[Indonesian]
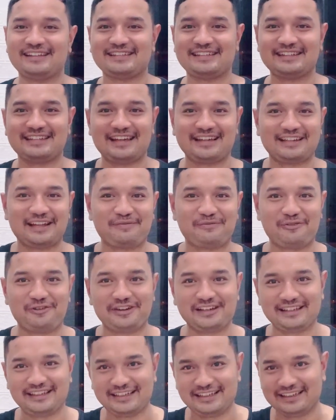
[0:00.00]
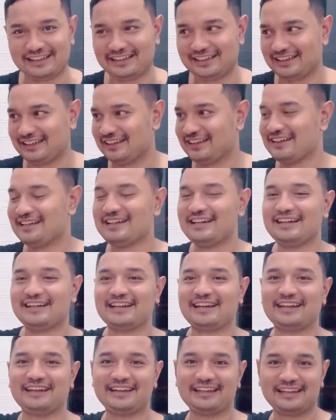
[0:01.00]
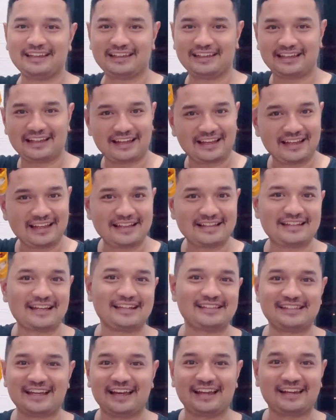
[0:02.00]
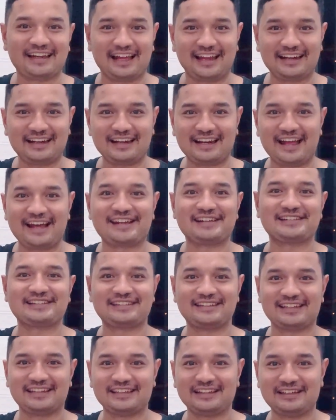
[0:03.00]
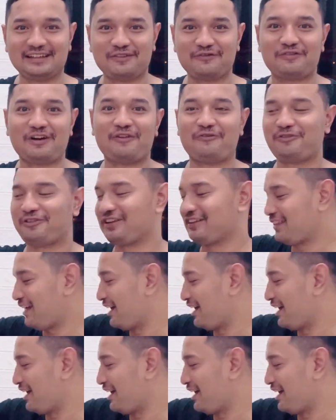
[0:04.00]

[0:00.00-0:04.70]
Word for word: di sini ada poiki nah, ini jajanan SD favorit